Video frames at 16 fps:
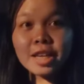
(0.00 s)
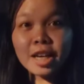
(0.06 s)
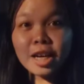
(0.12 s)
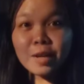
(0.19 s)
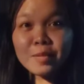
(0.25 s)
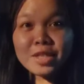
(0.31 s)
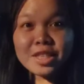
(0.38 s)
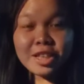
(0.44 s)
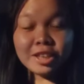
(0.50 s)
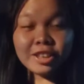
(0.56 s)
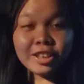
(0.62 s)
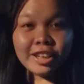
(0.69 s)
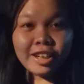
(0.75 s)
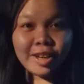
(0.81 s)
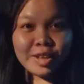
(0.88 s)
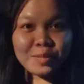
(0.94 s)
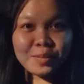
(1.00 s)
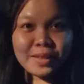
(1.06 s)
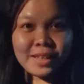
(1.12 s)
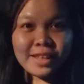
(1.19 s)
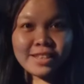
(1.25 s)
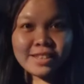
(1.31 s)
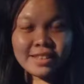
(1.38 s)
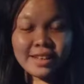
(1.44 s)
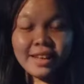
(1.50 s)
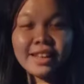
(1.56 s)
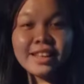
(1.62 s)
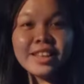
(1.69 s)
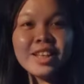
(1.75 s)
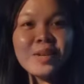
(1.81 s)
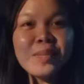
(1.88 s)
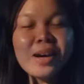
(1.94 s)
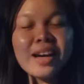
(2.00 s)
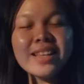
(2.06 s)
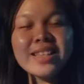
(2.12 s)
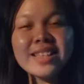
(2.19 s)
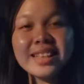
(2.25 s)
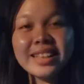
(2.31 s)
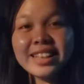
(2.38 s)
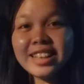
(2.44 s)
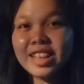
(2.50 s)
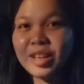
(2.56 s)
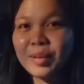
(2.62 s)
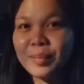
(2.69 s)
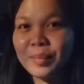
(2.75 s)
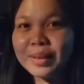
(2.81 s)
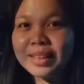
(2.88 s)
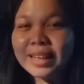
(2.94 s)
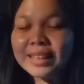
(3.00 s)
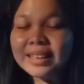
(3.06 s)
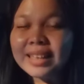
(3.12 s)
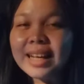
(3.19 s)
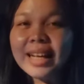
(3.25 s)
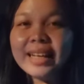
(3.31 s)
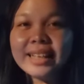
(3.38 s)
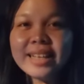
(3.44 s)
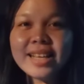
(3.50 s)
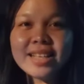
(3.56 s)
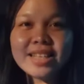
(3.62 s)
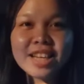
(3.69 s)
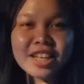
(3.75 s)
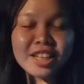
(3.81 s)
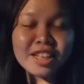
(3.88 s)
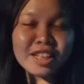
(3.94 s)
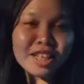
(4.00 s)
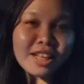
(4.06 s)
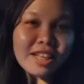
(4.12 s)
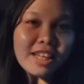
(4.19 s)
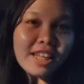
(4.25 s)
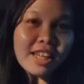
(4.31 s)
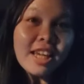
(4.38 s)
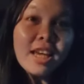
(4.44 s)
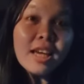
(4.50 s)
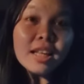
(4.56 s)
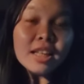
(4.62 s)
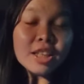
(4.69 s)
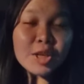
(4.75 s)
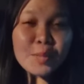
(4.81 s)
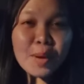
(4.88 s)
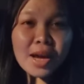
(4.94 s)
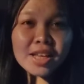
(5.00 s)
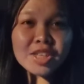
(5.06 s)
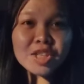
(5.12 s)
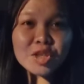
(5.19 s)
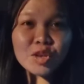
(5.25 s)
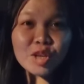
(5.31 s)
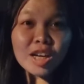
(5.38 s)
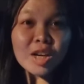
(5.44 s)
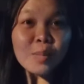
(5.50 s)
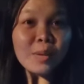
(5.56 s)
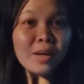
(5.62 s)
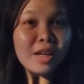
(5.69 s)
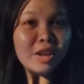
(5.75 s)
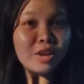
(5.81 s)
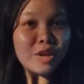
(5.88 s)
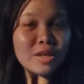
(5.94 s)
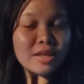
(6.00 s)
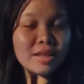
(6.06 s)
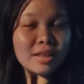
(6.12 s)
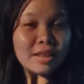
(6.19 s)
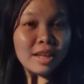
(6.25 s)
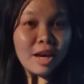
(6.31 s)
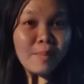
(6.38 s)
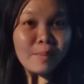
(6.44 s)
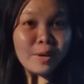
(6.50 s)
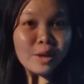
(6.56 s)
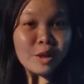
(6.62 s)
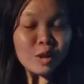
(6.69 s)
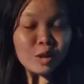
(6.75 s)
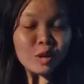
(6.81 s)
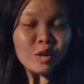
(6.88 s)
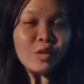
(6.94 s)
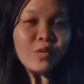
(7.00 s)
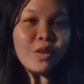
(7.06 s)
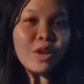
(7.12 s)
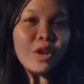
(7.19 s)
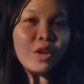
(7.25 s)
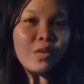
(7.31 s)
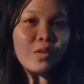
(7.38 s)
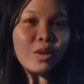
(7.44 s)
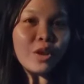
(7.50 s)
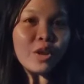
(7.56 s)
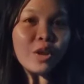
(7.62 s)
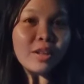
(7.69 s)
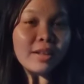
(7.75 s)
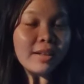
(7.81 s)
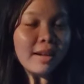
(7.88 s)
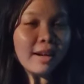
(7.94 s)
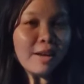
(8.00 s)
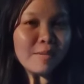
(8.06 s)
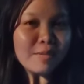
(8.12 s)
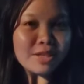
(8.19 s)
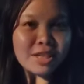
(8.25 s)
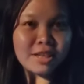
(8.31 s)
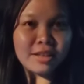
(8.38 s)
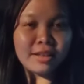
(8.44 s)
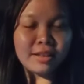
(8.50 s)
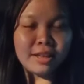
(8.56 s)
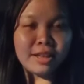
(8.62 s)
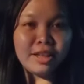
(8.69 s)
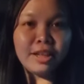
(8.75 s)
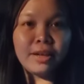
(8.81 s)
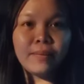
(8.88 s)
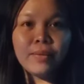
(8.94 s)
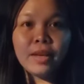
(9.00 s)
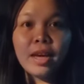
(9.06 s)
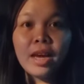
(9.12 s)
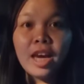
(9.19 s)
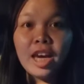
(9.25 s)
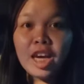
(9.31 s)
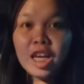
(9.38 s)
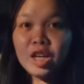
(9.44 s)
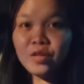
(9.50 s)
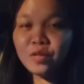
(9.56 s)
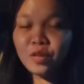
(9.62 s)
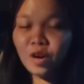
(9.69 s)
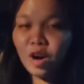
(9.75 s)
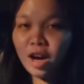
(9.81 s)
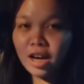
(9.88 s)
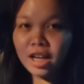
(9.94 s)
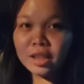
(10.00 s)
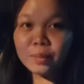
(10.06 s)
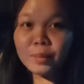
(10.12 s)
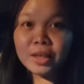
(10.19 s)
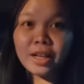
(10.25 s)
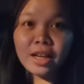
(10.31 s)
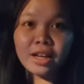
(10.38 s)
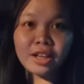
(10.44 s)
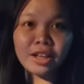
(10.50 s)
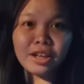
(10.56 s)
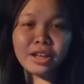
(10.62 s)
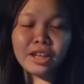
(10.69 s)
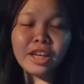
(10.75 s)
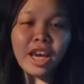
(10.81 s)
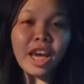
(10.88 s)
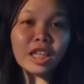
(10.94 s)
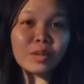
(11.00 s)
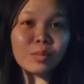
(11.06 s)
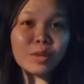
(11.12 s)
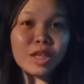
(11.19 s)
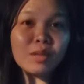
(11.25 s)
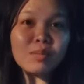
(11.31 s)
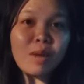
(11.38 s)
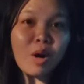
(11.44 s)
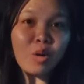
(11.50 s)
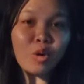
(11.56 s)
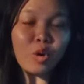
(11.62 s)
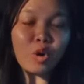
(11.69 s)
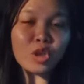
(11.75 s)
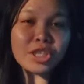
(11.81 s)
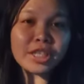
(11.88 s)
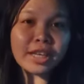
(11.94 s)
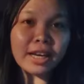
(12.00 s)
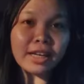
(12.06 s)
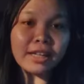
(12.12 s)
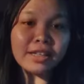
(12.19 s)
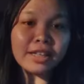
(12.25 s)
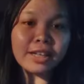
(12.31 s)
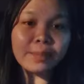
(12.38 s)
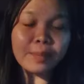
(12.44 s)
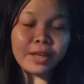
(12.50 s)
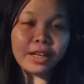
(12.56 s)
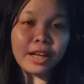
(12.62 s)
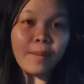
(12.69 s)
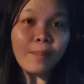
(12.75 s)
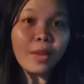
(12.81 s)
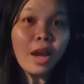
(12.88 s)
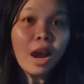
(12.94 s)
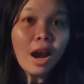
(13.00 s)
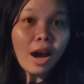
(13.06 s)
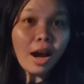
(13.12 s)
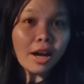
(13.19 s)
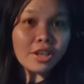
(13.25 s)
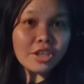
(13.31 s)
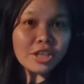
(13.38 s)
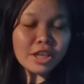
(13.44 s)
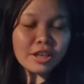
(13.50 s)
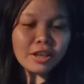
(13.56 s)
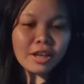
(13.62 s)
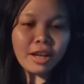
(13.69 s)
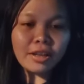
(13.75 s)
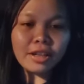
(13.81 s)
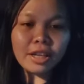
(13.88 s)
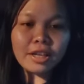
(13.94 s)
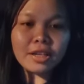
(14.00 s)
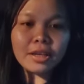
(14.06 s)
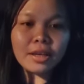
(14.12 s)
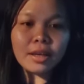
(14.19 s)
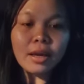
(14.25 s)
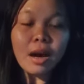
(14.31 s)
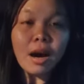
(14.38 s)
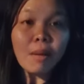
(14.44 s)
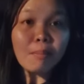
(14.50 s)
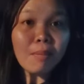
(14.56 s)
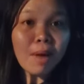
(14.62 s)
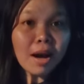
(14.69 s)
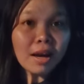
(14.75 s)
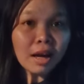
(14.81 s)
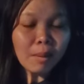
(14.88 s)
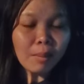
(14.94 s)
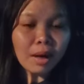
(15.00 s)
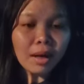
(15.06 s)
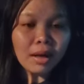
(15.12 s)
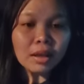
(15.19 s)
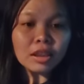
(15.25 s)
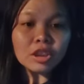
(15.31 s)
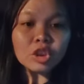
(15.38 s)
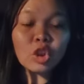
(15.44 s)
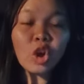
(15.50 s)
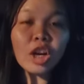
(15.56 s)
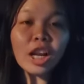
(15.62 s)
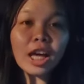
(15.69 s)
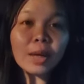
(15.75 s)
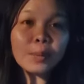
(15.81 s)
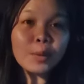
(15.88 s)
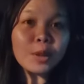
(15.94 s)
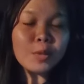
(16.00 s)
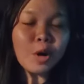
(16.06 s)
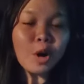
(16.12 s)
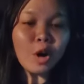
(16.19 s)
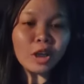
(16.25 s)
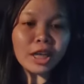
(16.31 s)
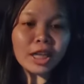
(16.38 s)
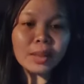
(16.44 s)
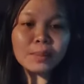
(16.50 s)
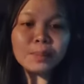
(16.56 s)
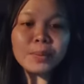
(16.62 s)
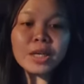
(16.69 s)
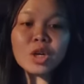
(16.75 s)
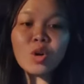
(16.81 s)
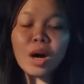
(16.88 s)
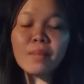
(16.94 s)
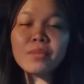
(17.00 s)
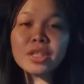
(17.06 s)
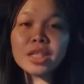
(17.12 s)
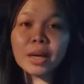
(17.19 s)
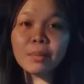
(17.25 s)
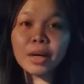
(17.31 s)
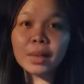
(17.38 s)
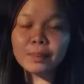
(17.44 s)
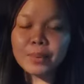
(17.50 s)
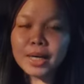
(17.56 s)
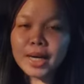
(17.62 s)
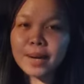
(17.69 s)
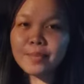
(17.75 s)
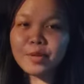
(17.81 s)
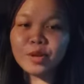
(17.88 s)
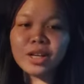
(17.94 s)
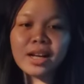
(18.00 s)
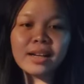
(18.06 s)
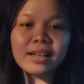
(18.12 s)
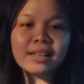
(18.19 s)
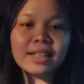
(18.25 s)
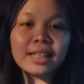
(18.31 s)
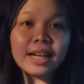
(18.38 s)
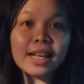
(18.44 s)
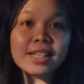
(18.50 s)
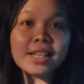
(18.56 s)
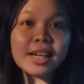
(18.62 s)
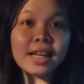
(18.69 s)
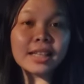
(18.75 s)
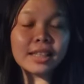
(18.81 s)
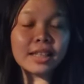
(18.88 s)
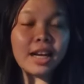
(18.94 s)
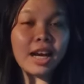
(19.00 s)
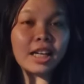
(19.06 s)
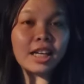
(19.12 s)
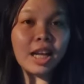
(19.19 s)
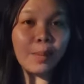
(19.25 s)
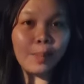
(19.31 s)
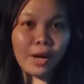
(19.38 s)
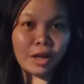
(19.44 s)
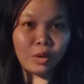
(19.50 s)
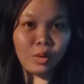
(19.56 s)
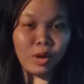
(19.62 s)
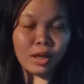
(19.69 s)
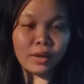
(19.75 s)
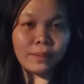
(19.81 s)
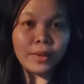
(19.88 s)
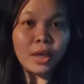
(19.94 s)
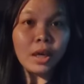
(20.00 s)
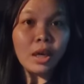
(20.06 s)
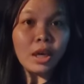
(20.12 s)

Salam sejahtera rakyat Malaysia. Terima kasih karena berada di channel ini. Terima kasih juga kepada yang terus setia menonton video-video di dalam channel ini. Info hangat pada hari ini admin mau kongsikan daripada Agenda Daily. Mahkamah tolak permohonan peguam cabar pengampunan diraja terhadap Anwar.